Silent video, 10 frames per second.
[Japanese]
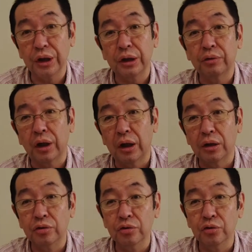けてるかな
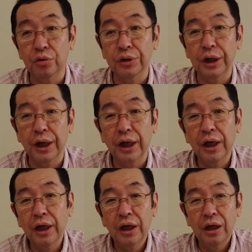というところでね、
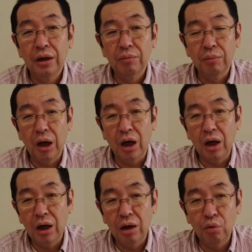ま
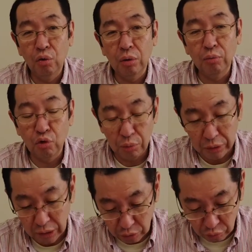あ、応援も込め
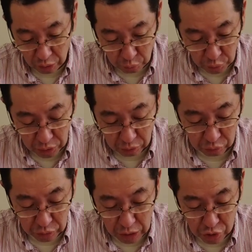てトライフォーリアル
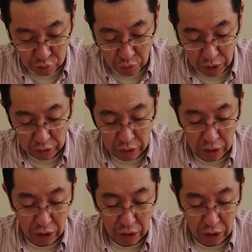の端子を買いなが